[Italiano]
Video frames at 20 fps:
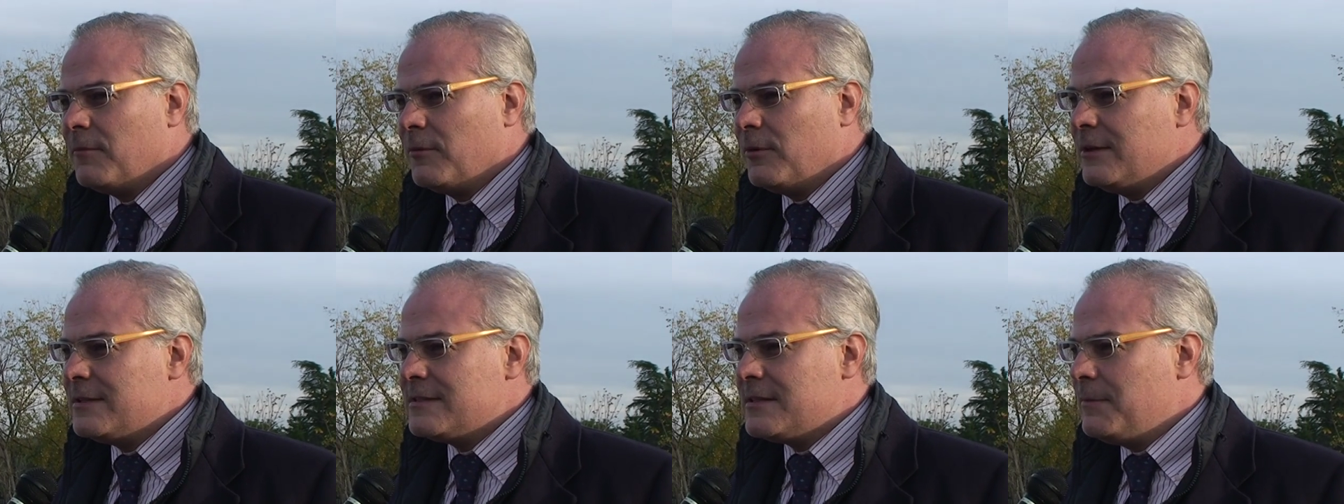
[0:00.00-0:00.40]

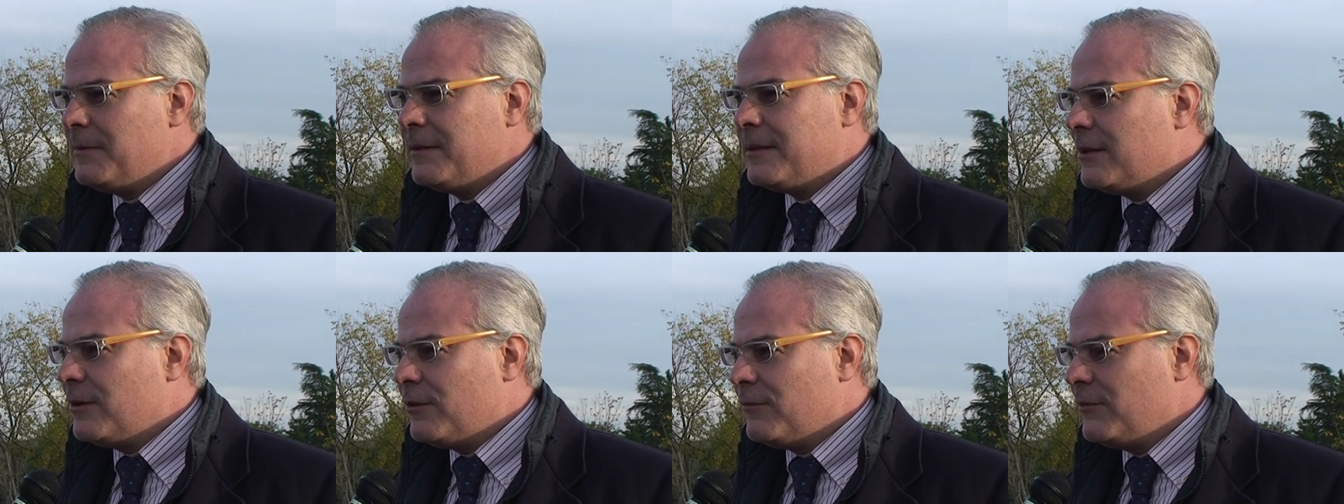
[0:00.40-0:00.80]

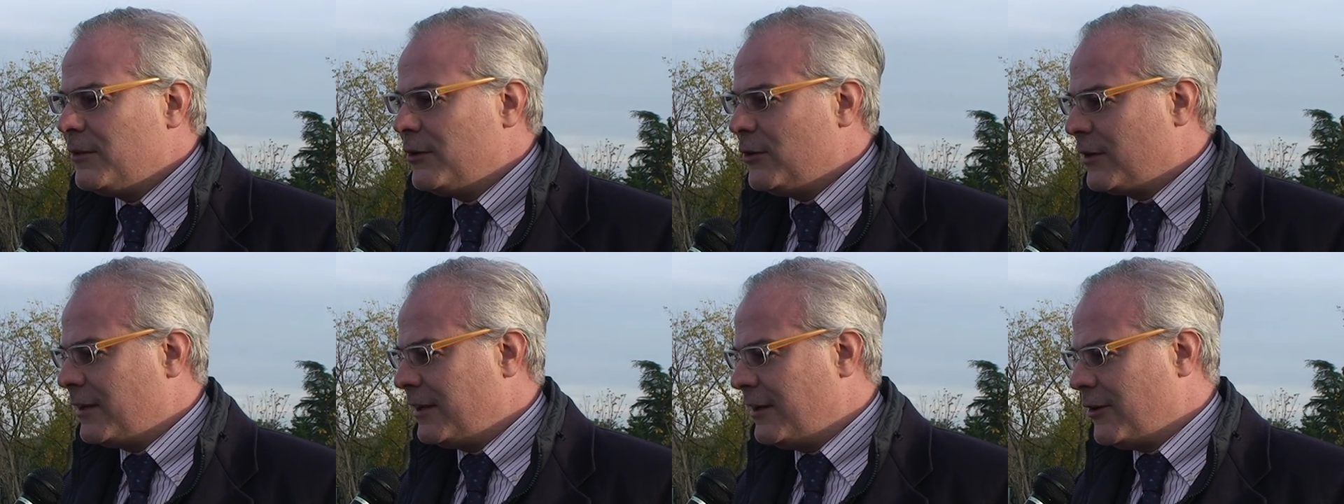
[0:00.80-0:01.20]
Onestamente non
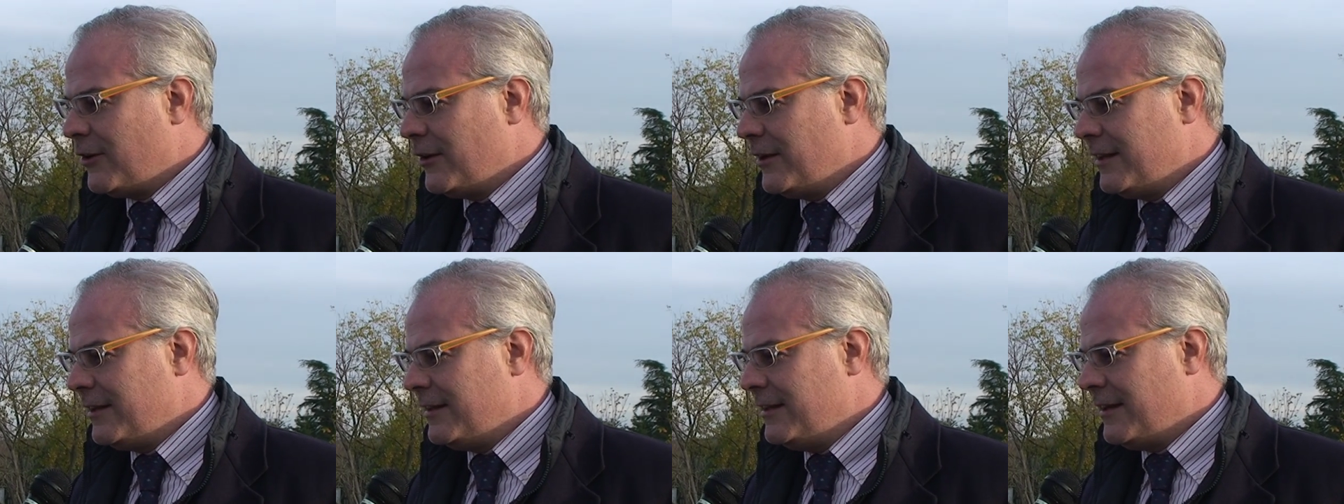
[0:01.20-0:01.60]
vedo che
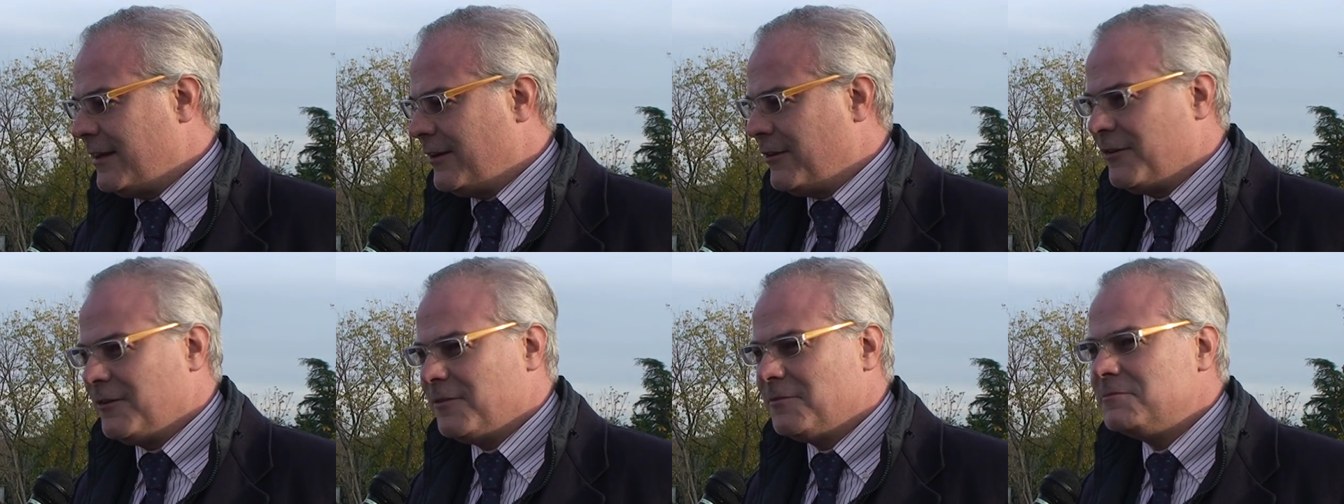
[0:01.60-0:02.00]
noia
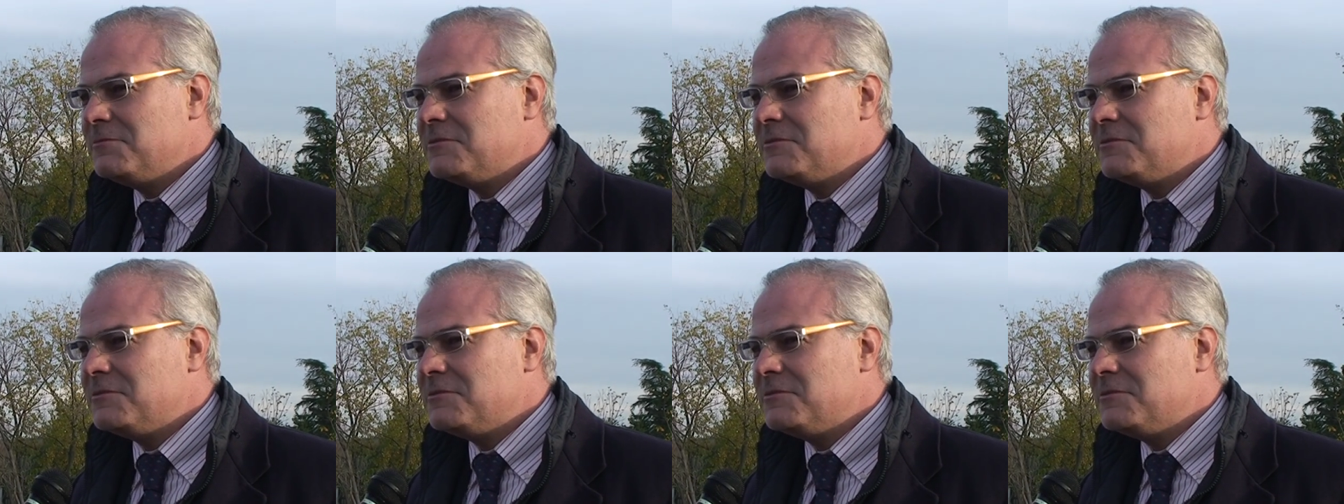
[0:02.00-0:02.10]
diano,